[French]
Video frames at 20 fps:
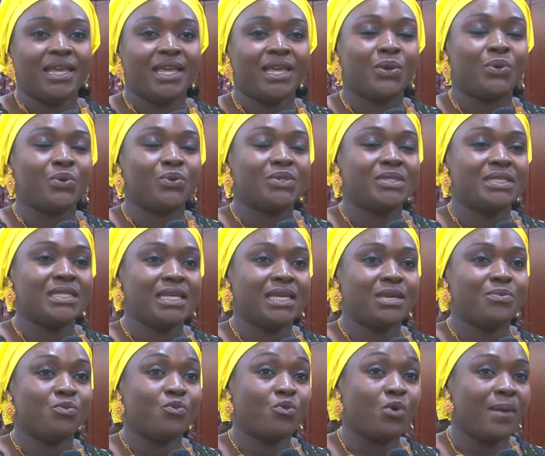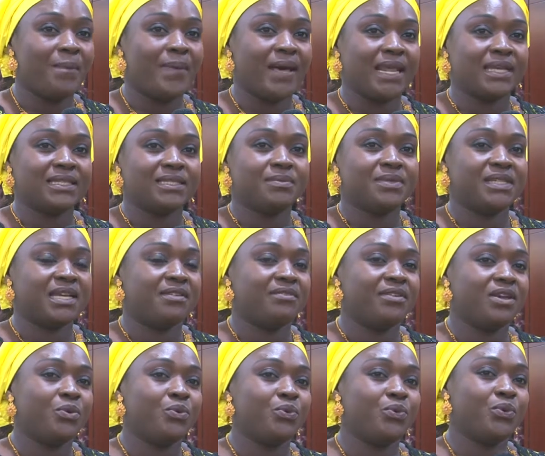Et que si moi, par exemple,
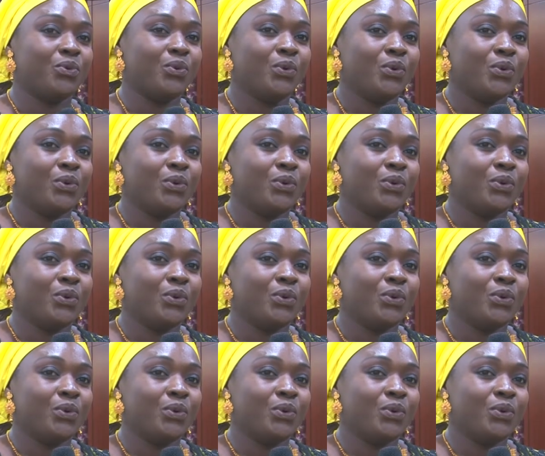j'avais eu